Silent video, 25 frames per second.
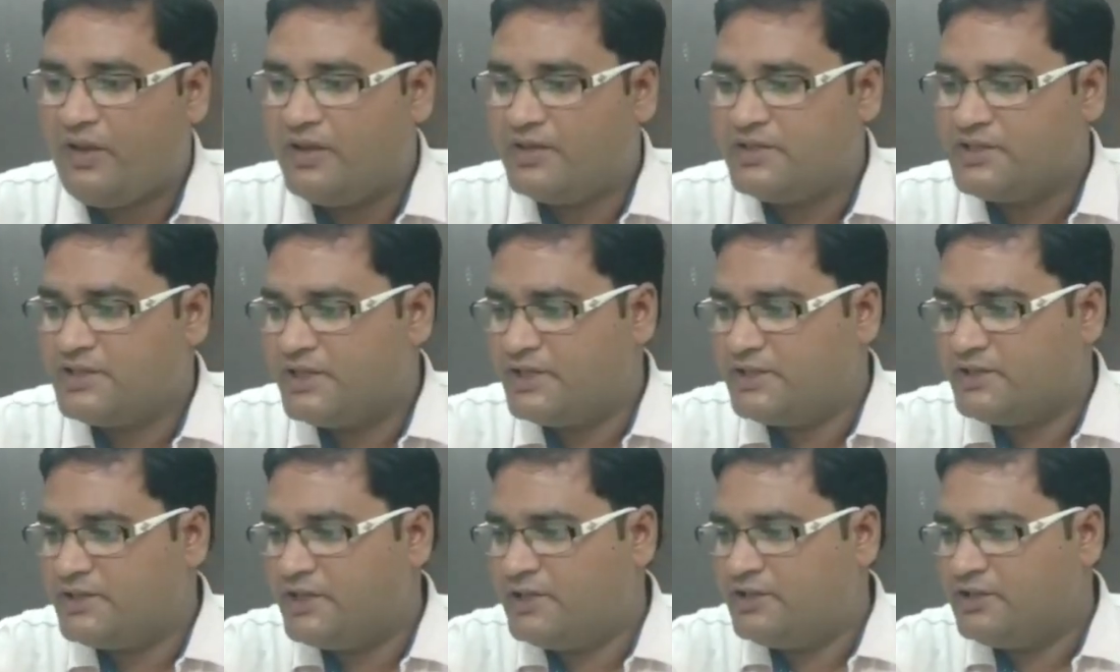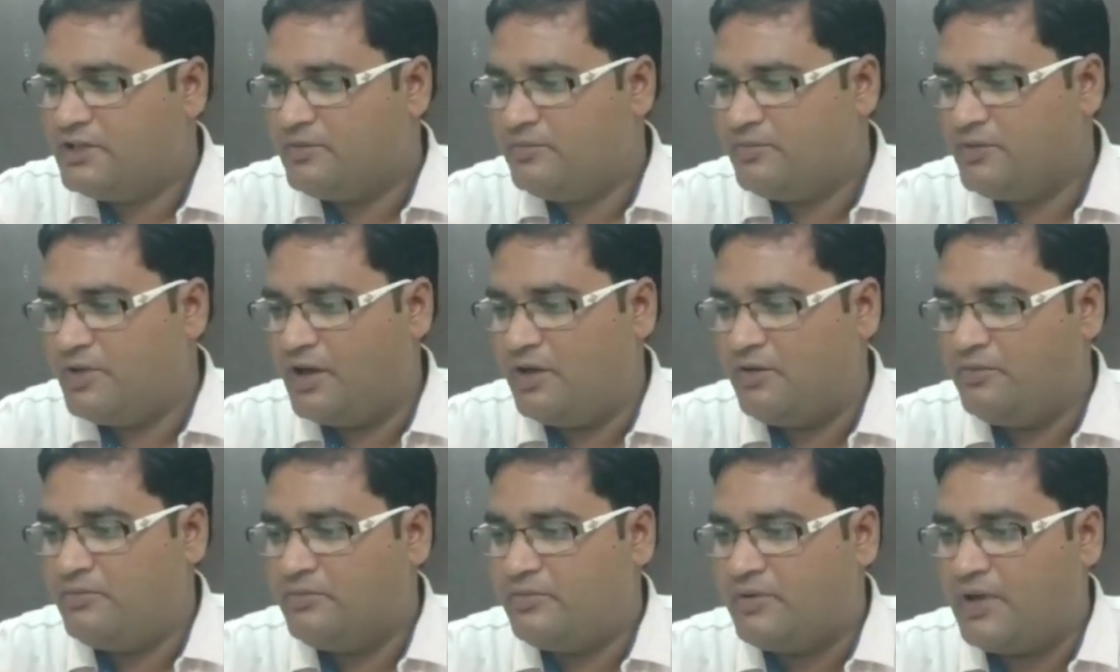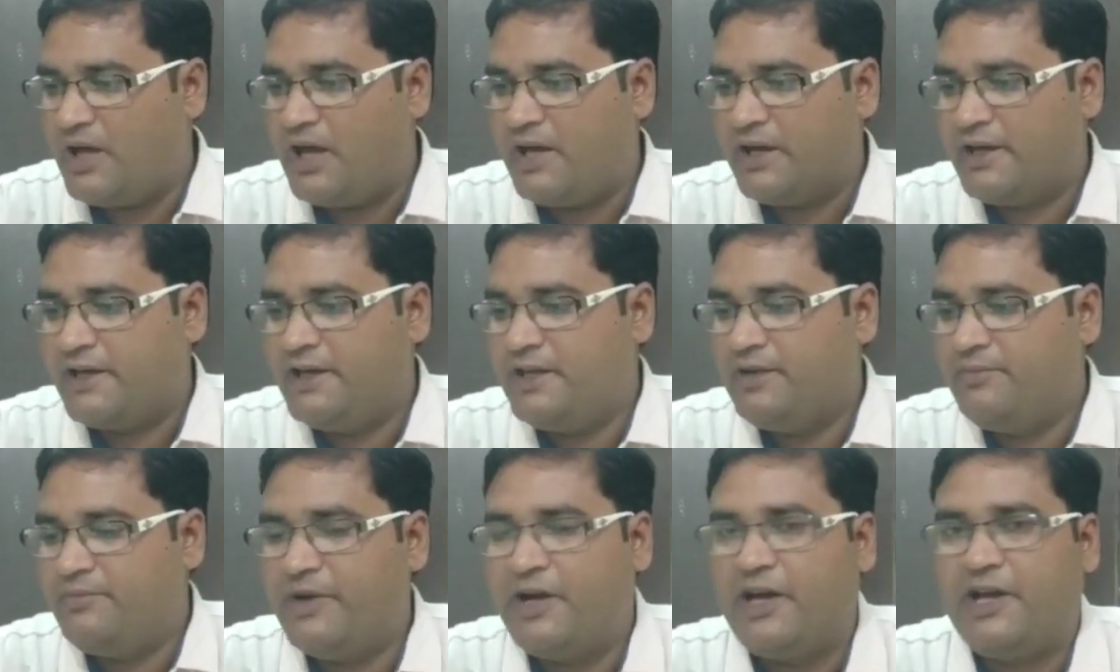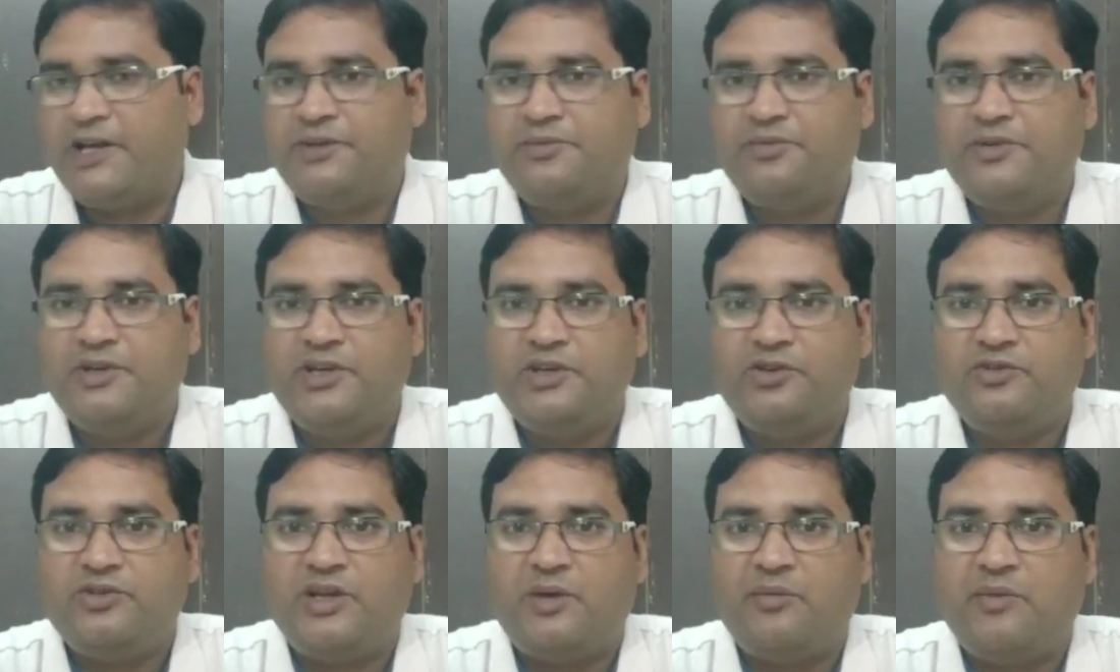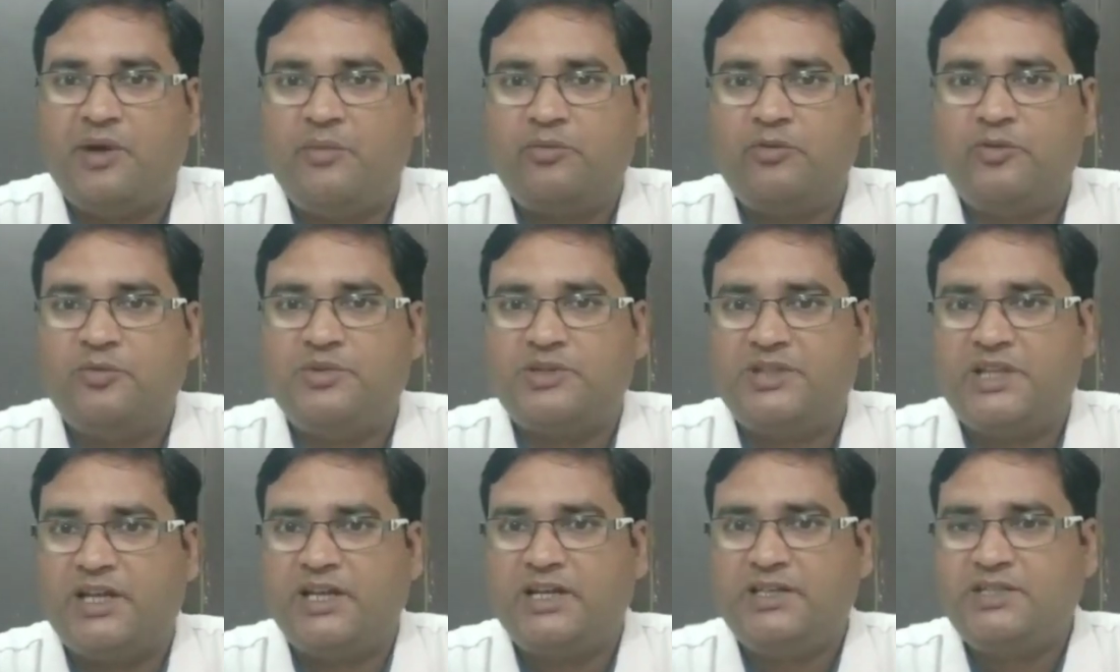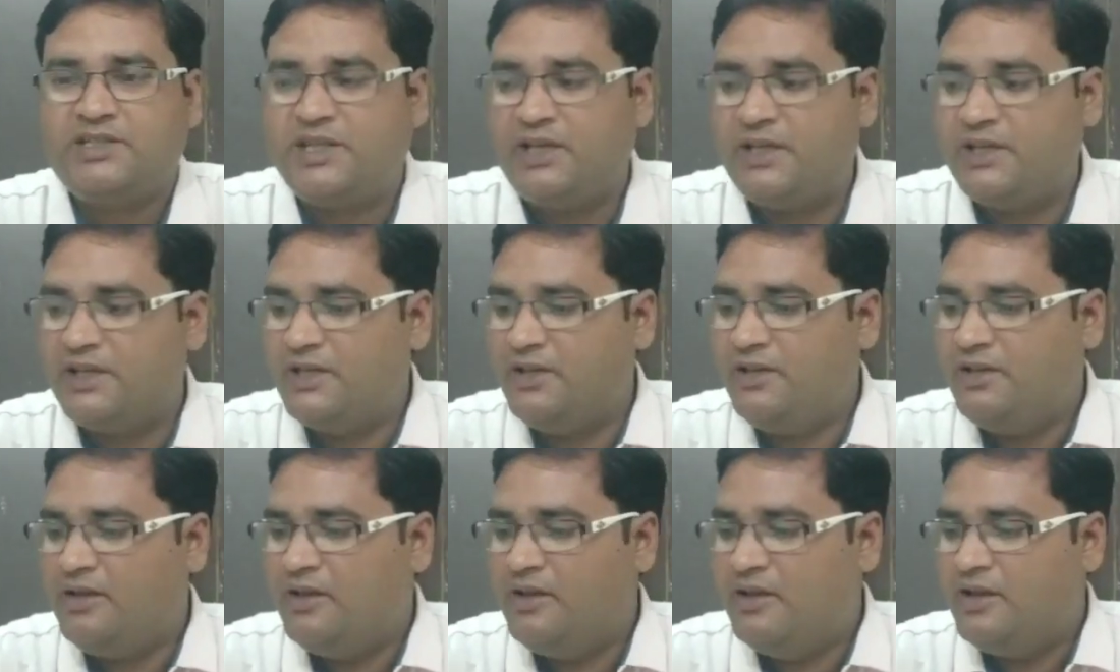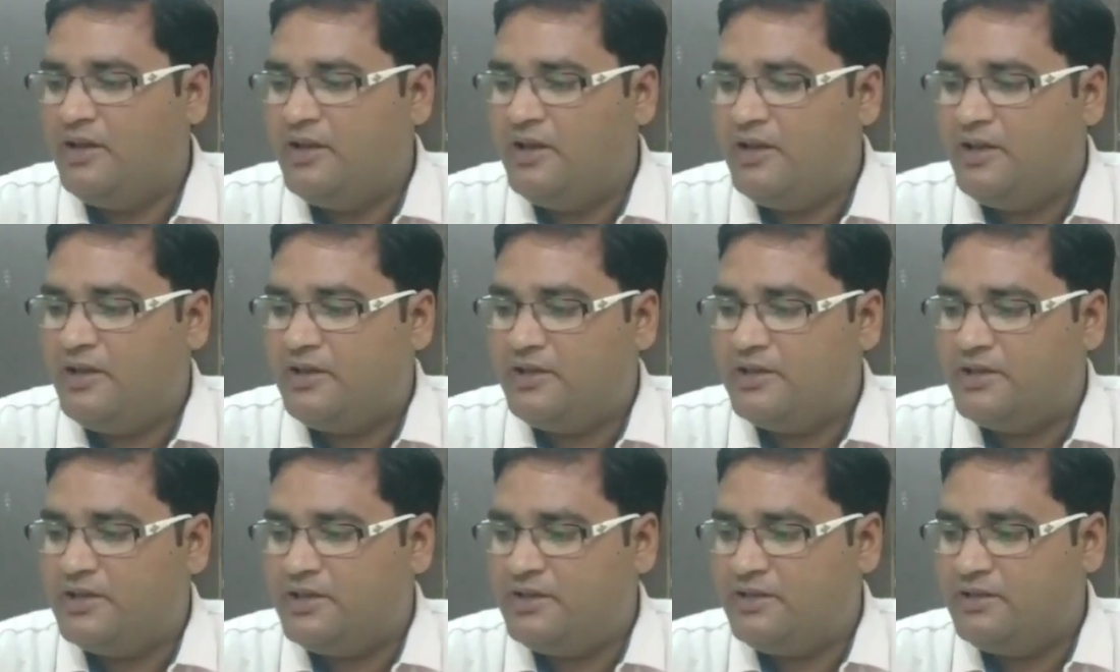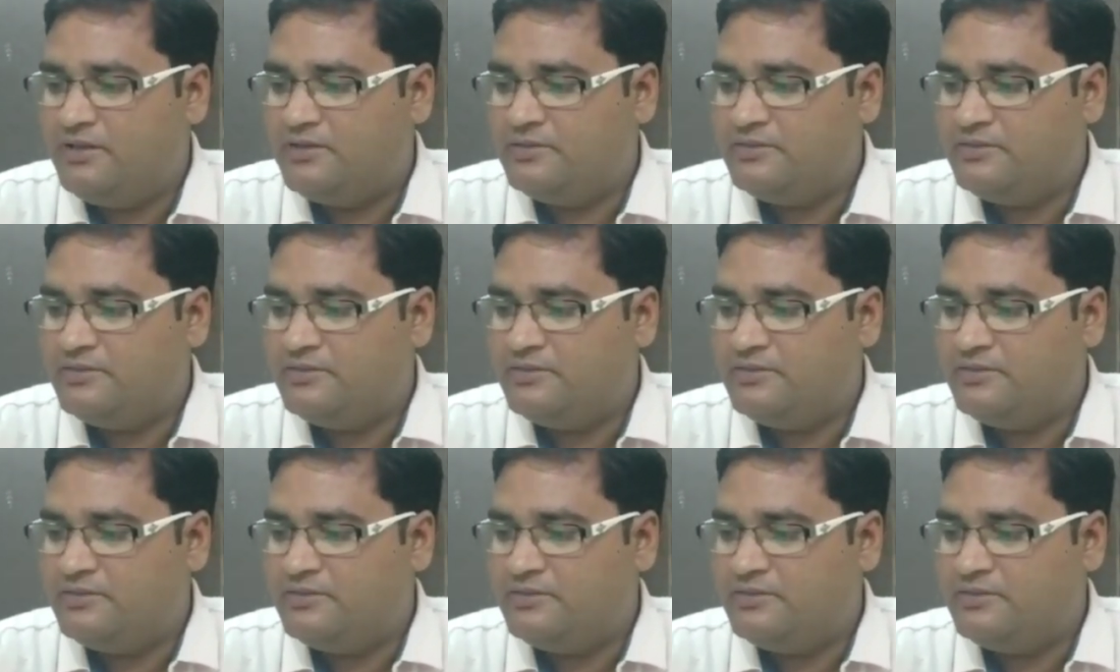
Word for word: इसके अतिरिक्त हम अब आखिरी पाँचवीं न्यूज अब आपको बताना चाहेंगे कि